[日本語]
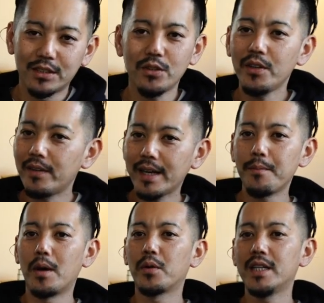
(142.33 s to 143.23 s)
それは
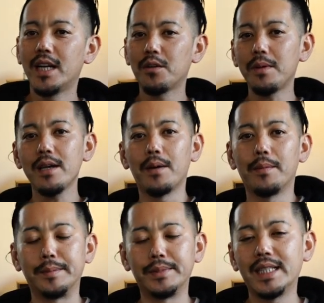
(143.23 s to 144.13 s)
ね、まあ、沖縄の場合は、
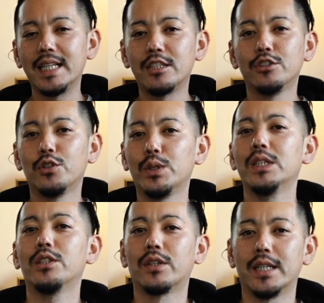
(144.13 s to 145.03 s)
まあ、豚肉料
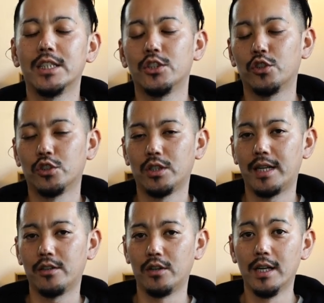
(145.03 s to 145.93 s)
理っていうのが一応、
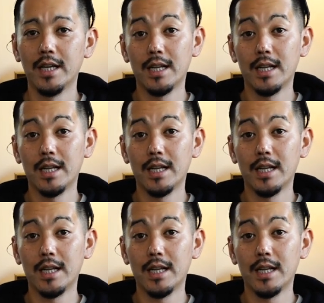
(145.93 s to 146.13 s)
あの、